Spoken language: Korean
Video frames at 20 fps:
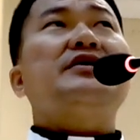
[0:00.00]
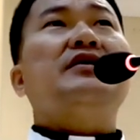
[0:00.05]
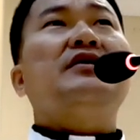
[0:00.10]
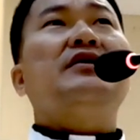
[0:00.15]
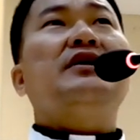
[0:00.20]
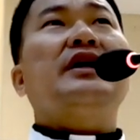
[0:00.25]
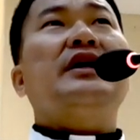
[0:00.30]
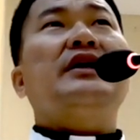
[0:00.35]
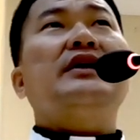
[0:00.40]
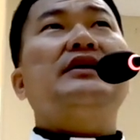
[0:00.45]

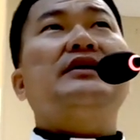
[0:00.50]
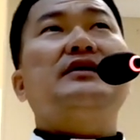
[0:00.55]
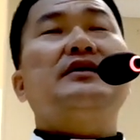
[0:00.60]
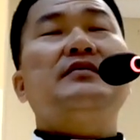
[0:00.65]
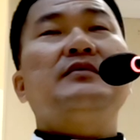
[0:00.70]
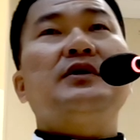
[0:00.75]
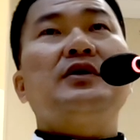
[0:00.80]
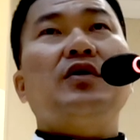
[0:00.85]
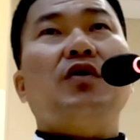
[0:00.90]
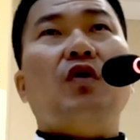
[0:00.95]
선의
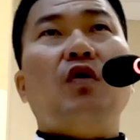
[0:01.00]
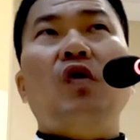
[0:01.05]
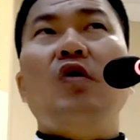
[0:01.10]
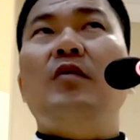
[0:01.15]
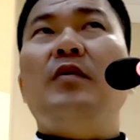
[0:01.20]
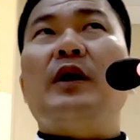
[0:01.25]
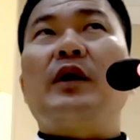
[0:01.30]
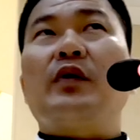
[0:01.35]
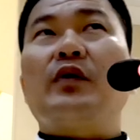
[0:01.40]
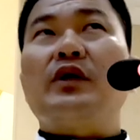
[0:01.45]
흐름을
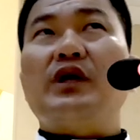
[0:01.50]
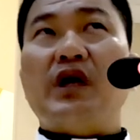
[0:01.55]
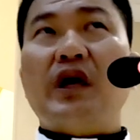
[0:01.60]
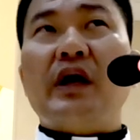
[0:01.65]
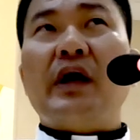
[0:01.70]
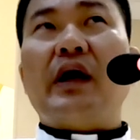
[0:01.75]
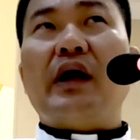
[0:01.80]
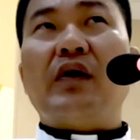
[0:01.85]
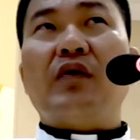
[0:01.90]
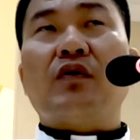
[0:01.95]
올바로
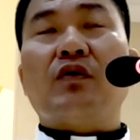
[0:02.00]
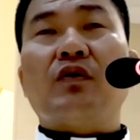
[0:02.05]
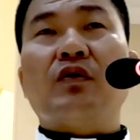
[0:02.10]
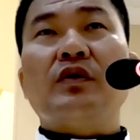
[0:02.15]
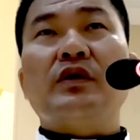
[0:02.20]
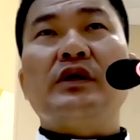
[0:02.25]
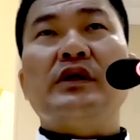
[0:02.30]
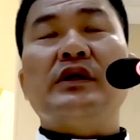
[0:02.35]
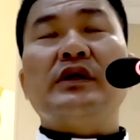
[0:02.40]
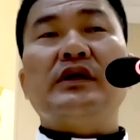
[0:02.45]

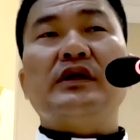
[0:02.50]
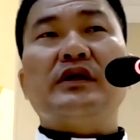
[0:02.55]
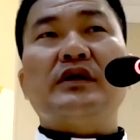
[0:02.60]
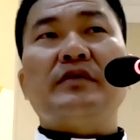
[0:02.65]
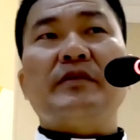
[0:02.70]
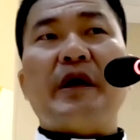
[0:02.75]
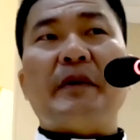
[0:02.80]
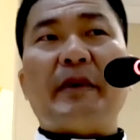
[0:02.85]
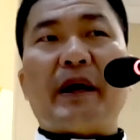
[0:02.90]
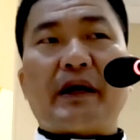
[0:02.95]
이해하고 그
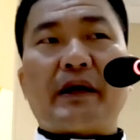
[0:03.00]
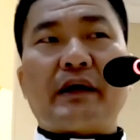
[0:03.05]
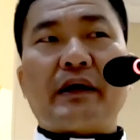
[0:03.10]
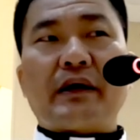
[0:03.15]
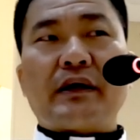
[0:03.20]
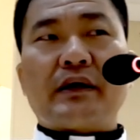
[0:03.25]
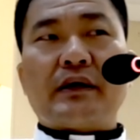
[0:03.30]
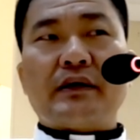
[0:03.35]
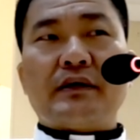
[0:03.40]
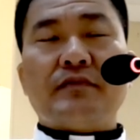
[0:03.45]
흐름에
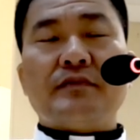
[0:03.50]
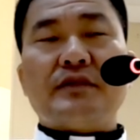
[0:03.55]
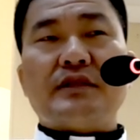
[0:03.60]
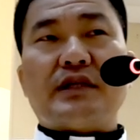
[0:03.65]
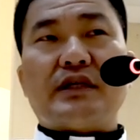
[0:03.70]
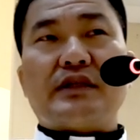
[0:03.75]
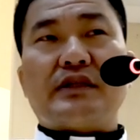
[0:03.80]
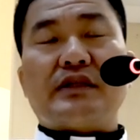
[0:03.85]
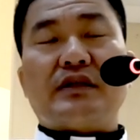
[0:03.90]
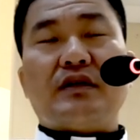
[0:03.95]
맞게끔
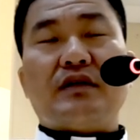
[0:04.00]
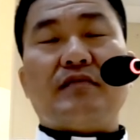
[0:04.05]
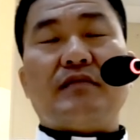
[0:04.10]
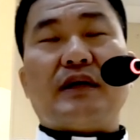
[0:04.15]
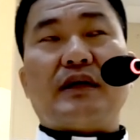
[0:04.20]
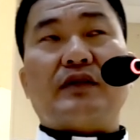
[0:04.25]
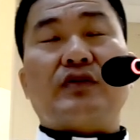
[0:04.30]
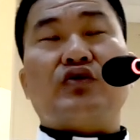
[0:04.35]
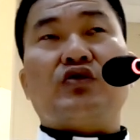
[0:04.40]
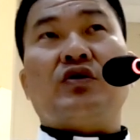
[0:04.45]
자신을
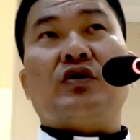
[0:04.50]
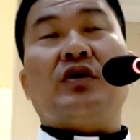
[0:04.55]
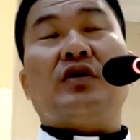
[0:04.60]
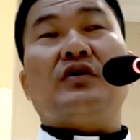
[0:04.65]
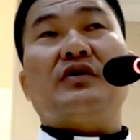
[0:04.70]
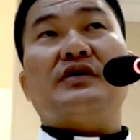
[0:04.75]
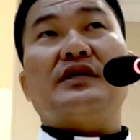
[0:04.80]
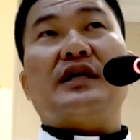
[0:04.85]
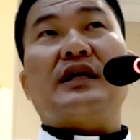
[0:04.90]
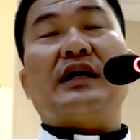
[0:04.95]

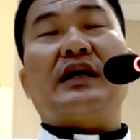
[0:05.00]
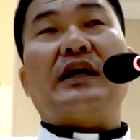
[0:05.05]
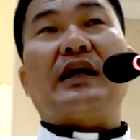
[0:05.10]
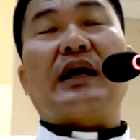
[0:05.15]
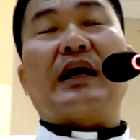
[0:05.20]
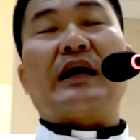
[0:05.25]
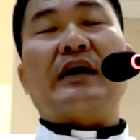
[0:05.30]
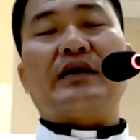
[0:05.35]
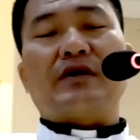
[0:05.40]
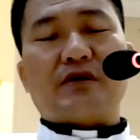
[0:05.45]
맞춰
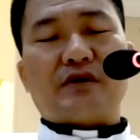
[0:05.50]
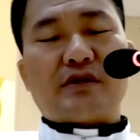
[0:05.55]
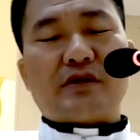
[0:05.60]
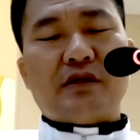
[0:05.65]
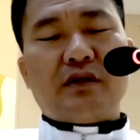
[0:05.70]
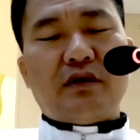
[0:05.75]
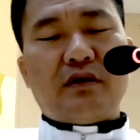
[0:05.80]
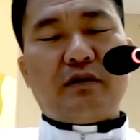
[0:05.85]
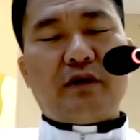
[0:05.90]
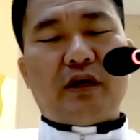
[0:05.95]
살아나가는
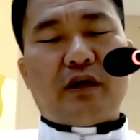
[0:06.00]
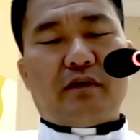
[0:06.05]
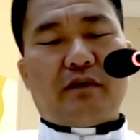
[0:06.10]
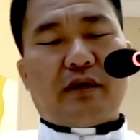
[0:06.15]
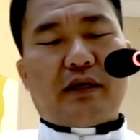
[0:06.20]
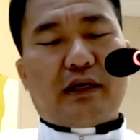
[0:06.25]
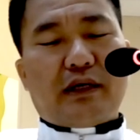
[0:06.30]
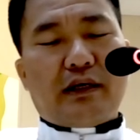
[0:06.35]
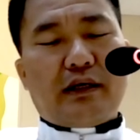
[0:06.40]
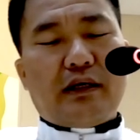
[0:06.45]
것을
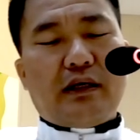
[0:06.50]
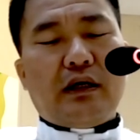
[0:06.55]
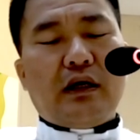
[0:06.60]
의미합니다.